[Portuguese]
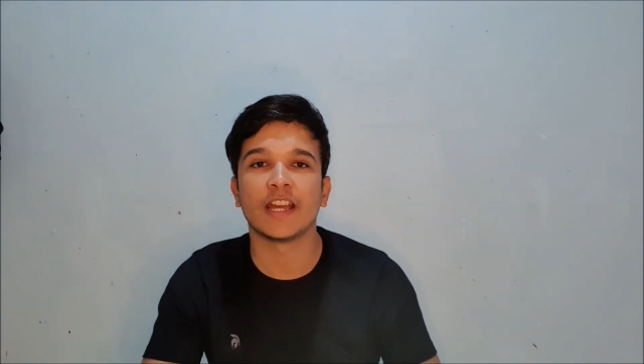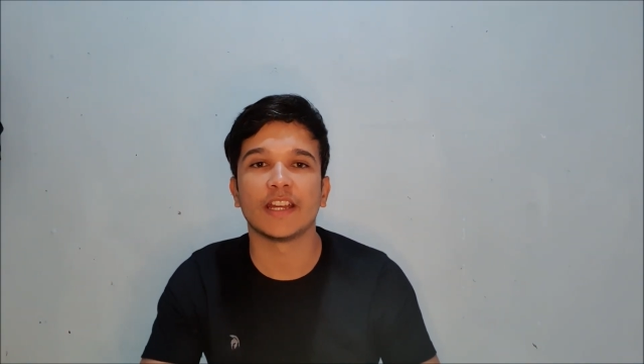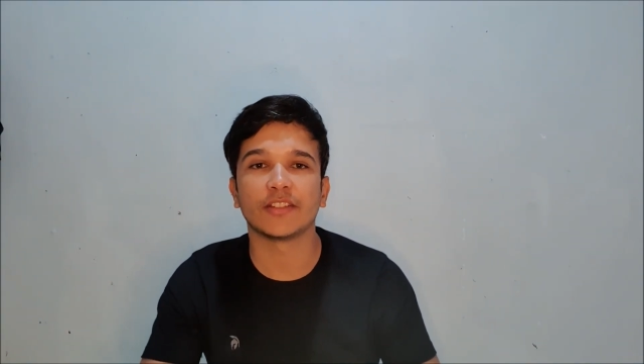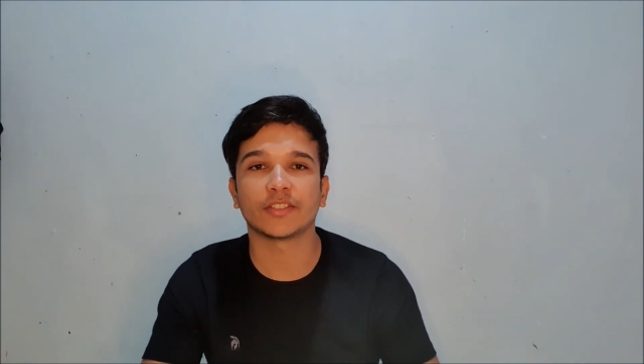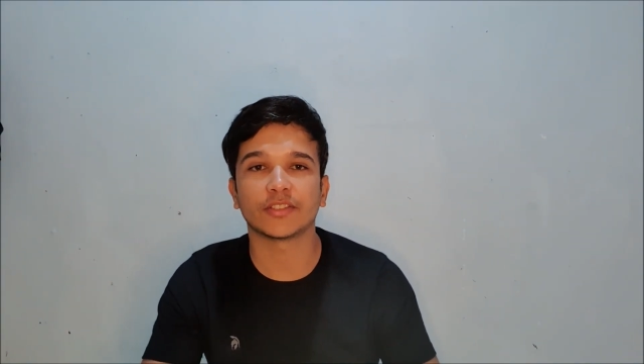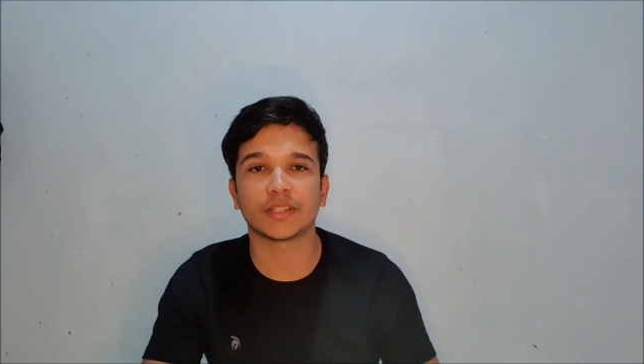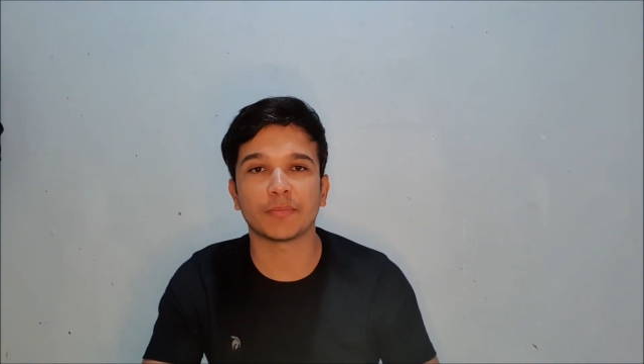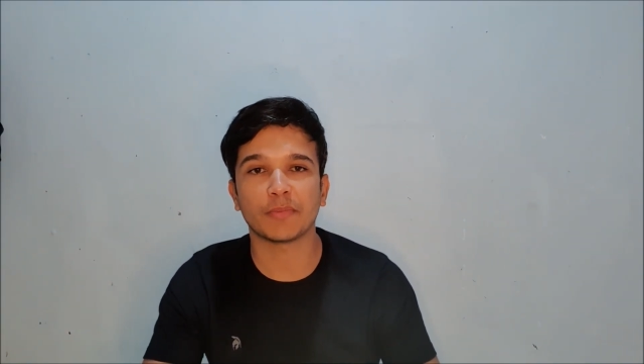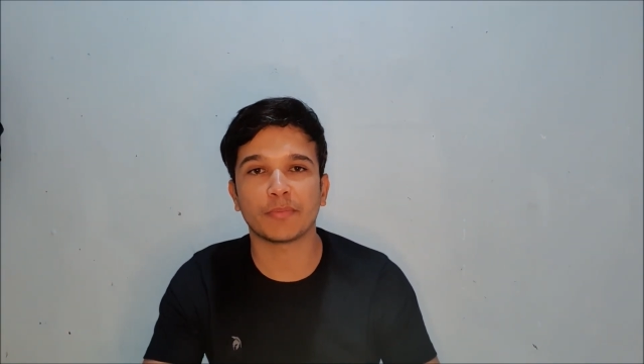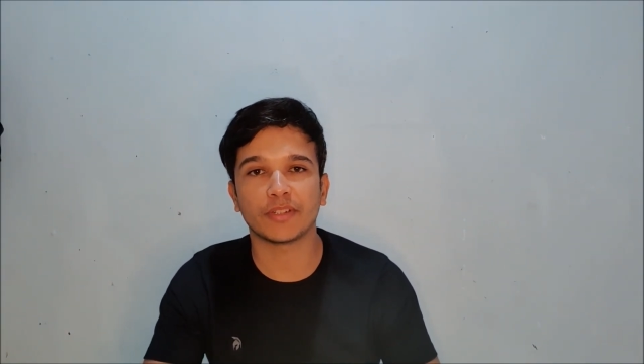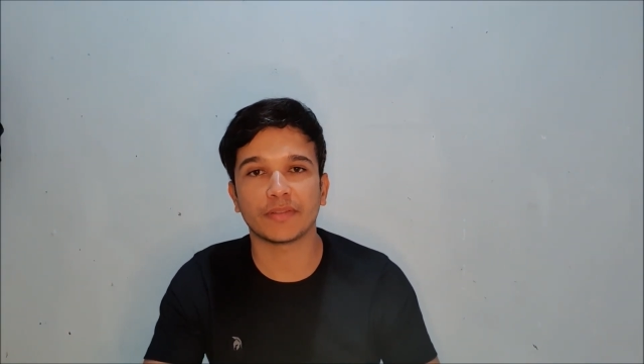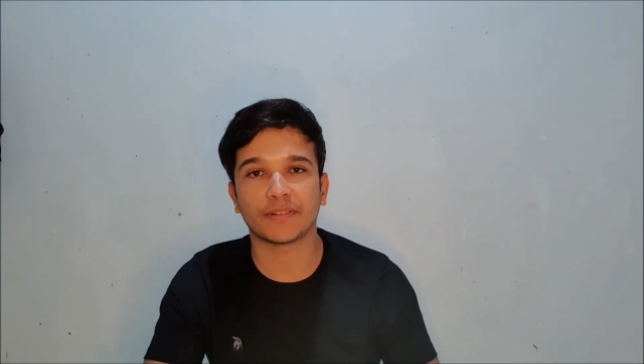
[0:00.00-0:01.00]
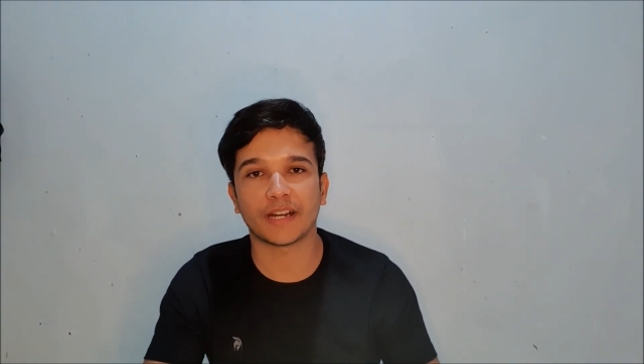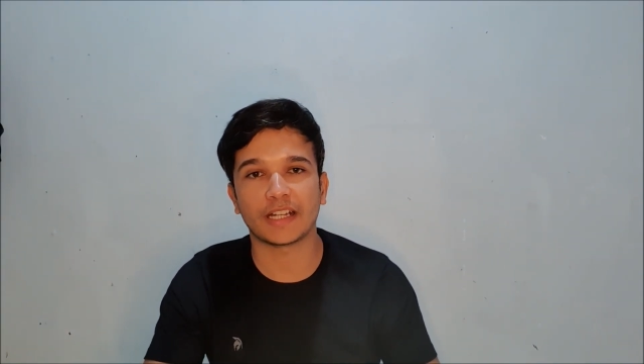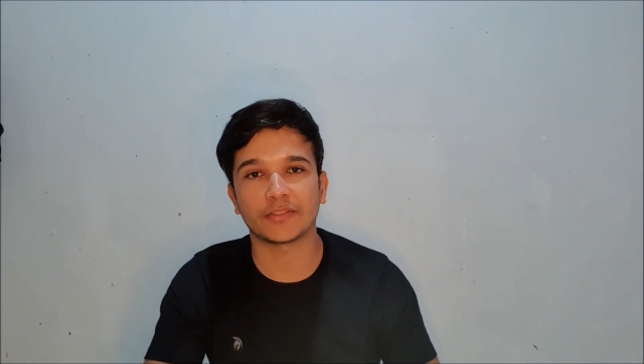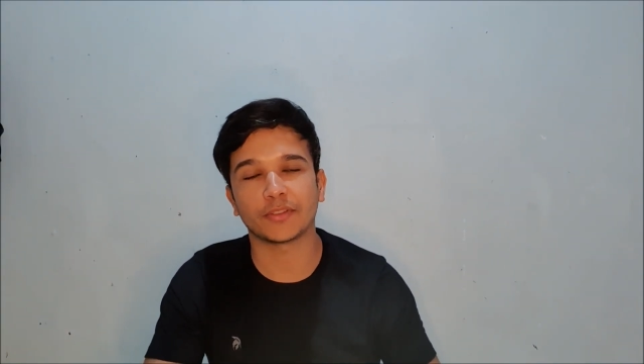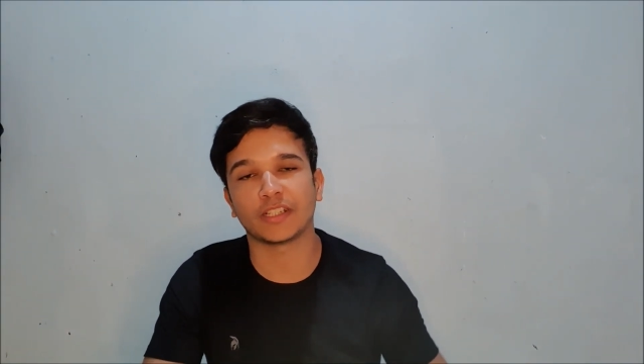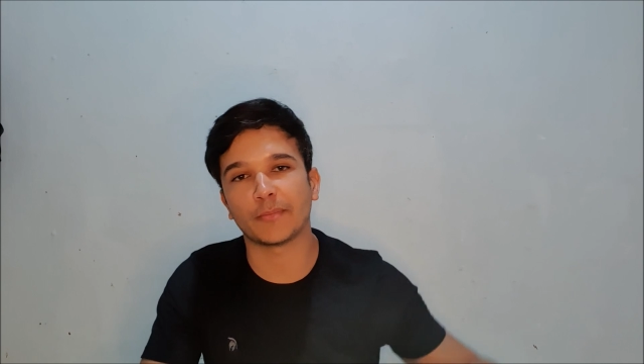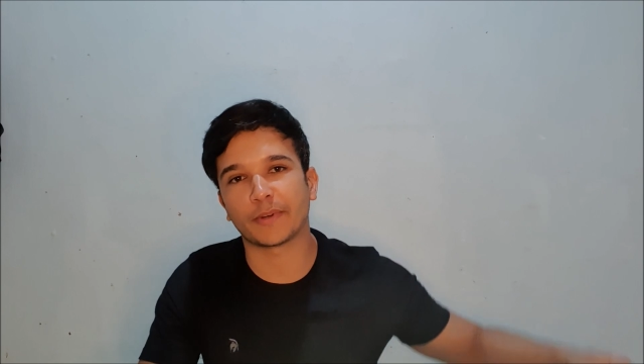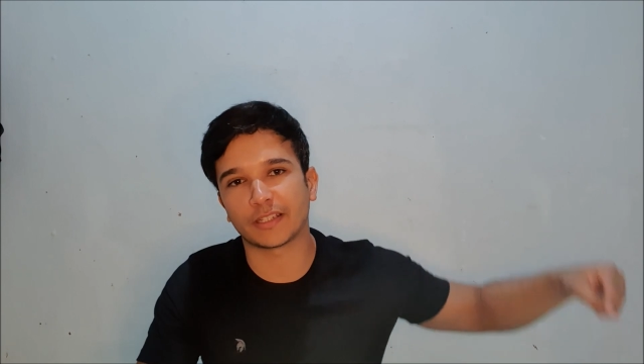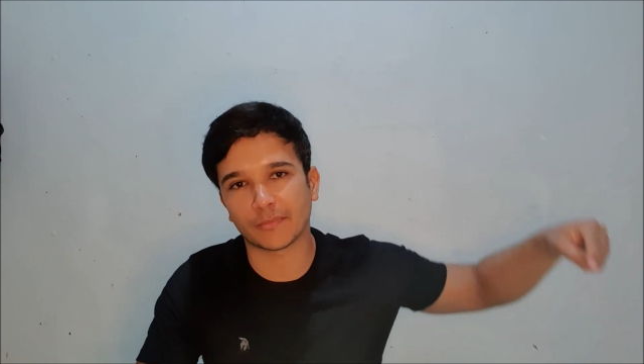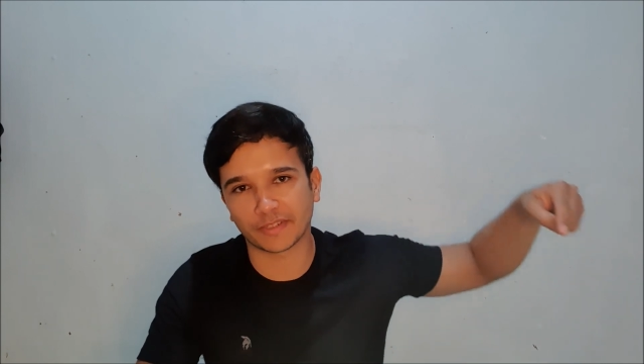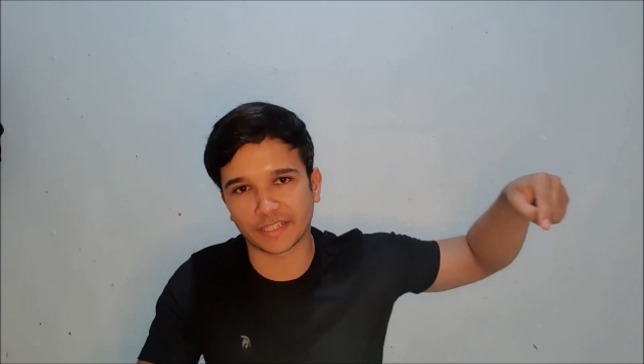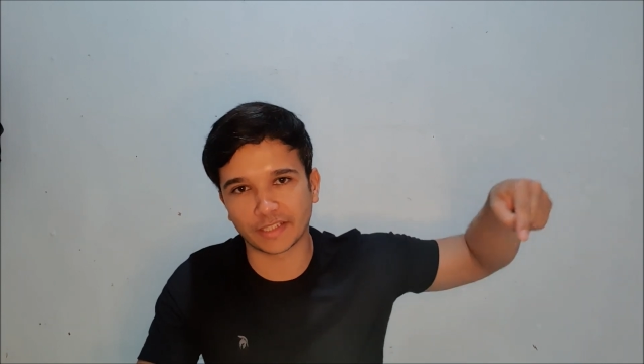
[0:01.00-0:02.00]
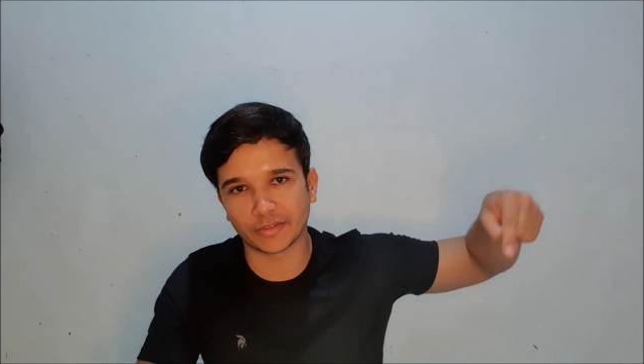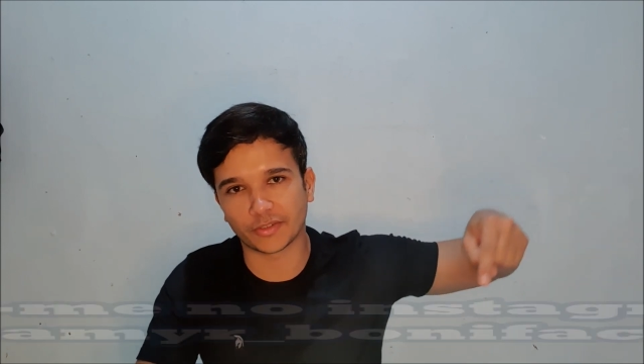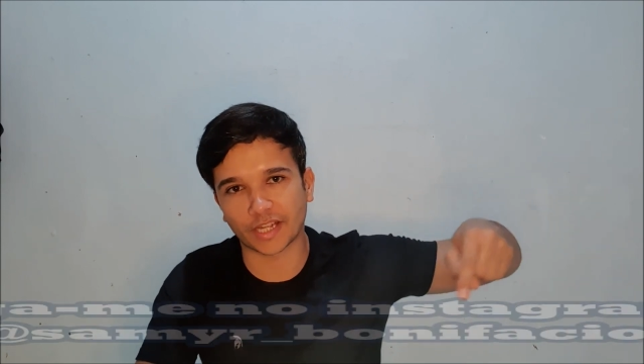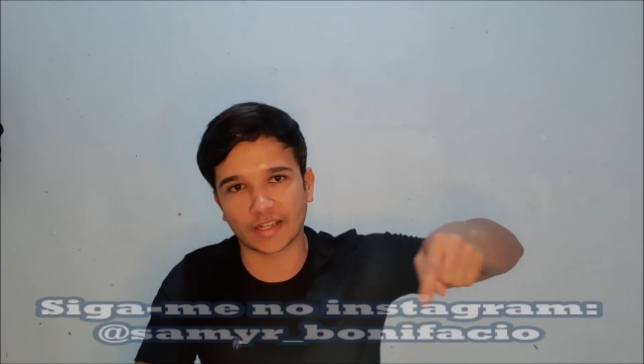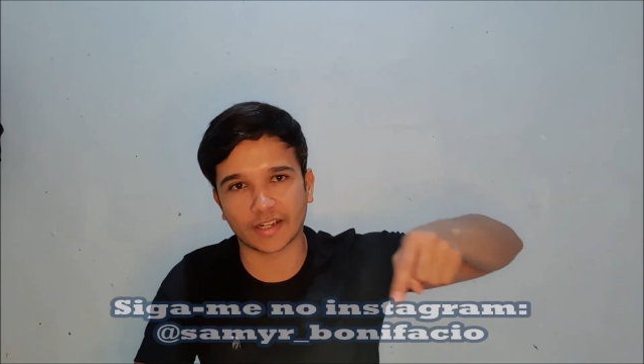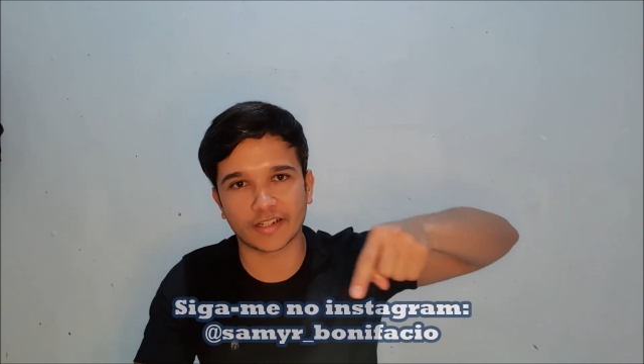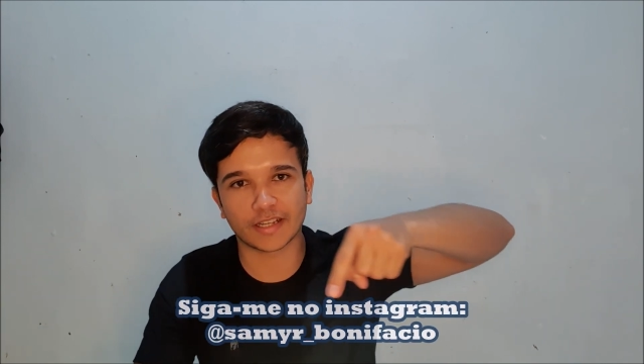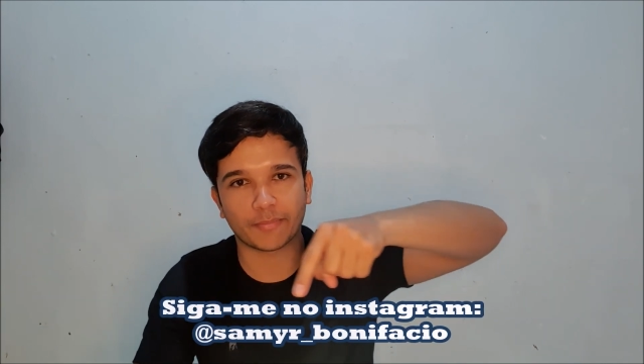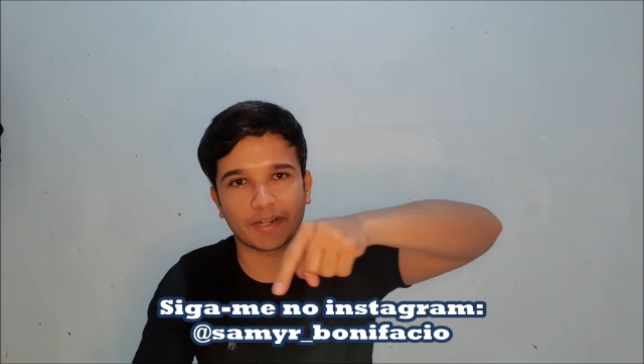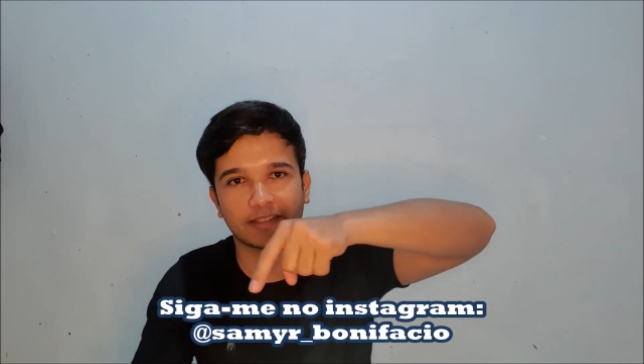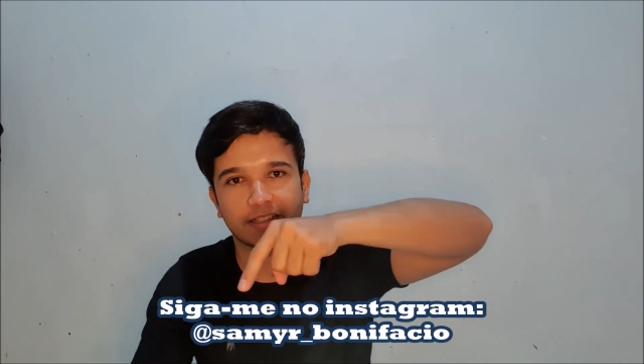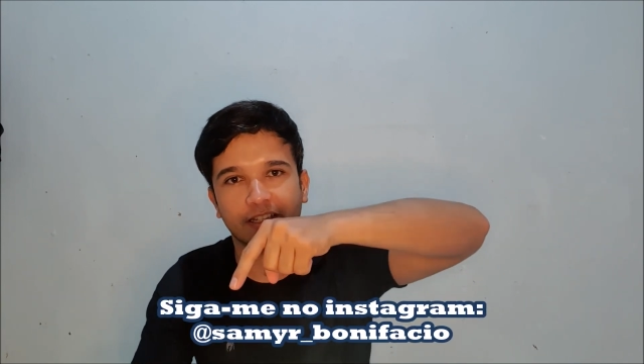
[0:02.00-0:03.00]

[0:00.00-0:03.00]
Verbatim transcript: Eu sou Samir Bonifácio e lembra de me seguir no Instagram que aparece